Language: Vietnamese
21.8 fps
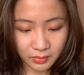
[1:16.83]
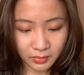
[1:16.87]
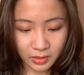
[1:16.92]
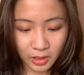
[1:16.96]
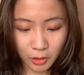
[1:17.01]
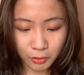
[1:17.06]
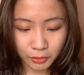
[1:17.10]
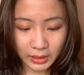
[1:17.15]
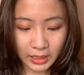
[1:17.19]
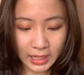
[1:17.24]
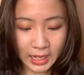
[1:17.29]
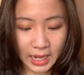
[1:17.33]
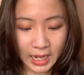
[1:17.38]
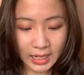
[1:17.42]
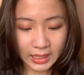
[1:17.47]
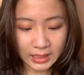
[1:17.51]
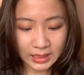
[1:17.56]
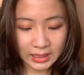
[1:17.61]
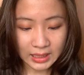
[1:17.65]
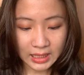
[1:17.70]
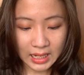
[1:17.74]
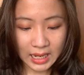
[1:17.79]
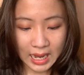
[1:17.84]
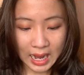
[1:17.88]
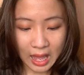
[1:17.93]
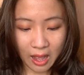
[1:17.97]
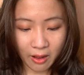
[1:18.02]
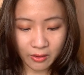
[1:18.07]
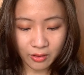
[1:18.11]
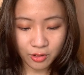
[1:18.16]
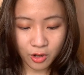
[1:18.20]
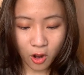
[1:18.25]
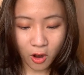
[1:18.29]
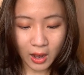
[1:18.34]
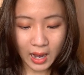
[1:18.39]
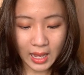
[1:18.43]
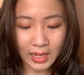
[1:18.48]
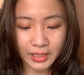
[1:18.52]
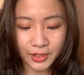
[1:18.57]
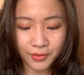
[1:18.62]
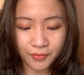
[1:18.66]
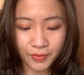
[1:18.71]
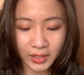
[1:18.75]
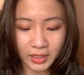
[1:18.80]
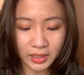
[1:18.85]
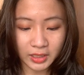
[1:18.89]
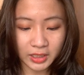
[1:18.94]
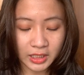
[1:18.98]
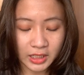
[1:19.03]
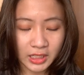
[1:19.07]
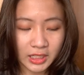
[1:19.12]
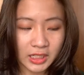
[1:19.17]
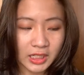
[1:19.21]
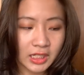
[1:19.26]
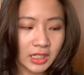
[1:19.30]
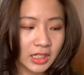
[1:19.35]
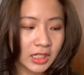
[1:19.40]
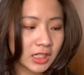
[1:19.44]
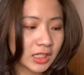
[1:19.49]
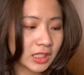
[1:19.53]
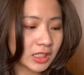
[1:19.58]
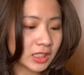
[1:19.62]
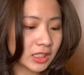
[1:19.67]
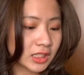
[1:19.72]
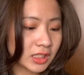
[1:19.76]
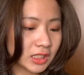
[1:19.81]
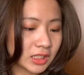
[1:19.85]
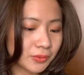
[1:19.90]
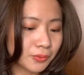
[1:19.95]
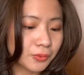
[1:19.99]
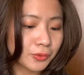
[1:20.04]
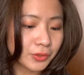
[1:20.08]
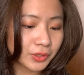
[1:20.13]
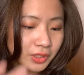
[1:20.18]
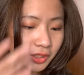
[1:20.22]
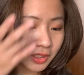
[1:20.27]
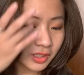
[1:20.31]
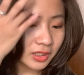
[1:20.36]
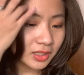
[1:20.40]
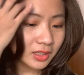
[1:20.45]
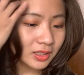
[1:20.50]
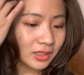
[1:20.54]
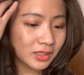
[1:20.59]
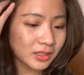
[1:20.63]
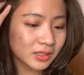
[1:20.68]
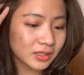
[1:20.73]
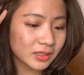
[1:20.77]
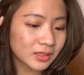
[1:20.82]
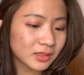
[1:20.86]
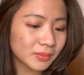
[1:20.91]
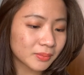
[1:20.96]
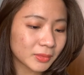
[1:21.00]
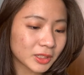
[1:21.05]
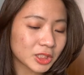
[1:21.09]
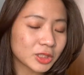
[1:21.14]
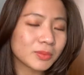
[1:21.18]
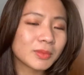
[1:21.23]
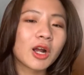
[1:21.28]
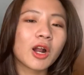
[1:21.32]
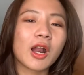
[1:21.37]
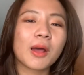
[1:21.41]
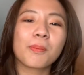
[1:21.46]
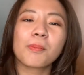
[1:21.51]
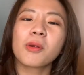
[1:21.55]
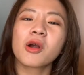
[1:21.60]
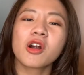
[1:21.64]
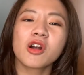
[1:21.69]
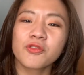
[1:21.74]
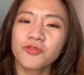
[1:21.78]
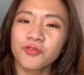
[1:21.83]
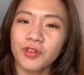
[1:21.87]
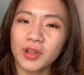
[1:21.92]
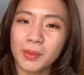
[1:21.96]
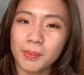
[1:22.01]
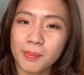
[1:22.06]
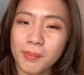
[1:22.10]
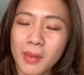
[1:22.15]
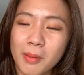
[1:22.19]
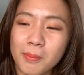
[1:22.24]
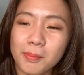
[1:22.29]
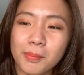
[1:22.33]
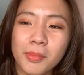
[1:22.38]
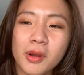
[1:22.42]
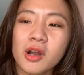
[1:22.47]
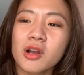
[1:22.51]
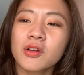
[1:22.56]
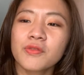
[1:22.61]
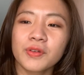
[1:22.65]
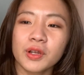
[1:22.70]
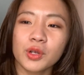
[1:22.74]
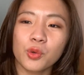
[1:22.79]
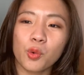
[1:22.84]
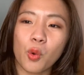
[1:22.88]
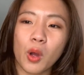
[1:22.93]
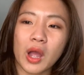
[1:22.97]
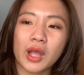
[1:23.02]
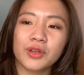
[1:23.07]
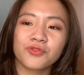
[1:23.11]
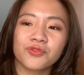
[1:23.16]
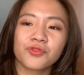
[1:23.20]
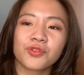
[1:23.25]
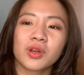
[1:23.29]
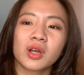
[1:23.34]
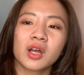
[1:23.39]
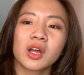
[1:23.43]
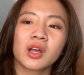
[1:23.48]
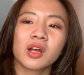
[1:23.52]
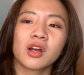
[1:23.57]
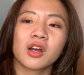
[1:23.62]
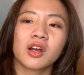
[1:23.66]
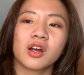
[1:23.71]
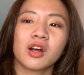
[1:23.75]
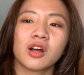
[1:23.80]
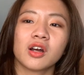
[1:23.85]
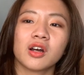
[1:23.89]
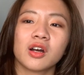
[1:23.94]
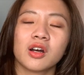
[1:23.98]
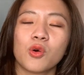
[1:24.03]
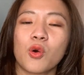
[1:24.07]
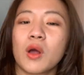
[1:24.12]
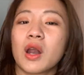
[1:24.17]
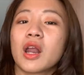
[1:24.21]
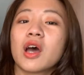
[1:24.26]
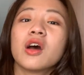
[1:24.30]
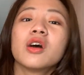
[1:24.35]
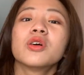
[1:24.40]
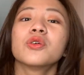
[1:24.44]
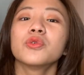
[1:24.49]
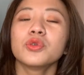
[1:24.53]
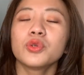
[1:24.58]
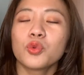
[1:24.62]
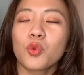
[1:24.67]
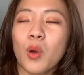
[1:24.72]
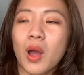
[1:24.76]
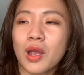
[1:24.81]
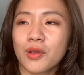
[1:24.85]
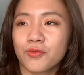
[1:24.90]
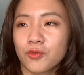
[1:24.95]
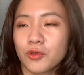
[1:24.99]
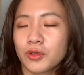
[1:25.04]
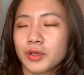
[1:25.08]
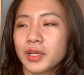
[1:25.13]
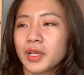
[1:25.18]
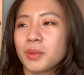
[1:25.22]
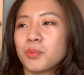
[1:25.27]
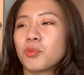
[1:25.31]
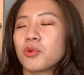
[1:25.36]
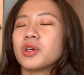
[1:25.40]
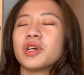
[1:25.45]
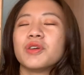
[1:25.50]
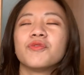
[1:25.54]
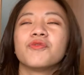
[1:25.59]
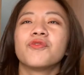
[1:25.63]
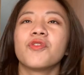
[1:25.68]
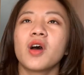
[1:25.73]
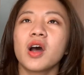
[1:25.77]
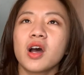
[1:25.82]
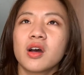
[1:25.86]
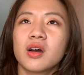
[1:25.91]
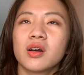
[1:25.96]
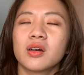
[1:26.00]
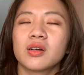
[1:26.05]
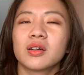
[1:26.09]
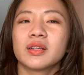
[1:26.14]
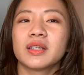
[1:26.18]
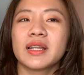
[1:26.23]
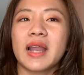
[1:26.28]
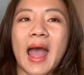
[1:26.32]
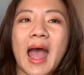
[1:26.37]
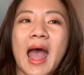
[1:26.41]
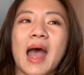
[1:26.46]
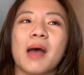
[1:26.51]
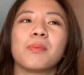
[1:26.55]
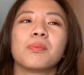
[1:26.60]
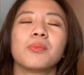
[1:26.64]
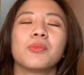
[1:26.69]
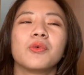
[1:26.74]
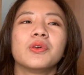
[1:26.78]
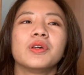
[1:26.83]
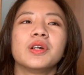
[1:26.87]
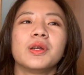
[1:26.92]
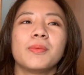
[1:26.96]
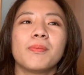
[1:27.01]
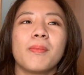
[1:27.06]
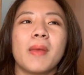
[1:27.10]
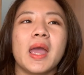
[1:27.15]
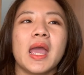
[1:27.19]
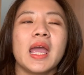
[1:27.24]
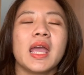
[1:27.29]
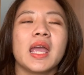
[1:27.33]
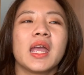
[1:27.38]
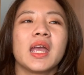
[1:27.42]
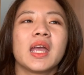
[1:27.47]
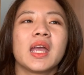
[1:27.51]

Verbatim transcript: đầu tiên là đó là nhân vật uh, phụ nữ mà chúng ta gọi là perfect mom perfect wife uh, hoặc là a good wife luôn ấy một người vợ đảm, một người mẹ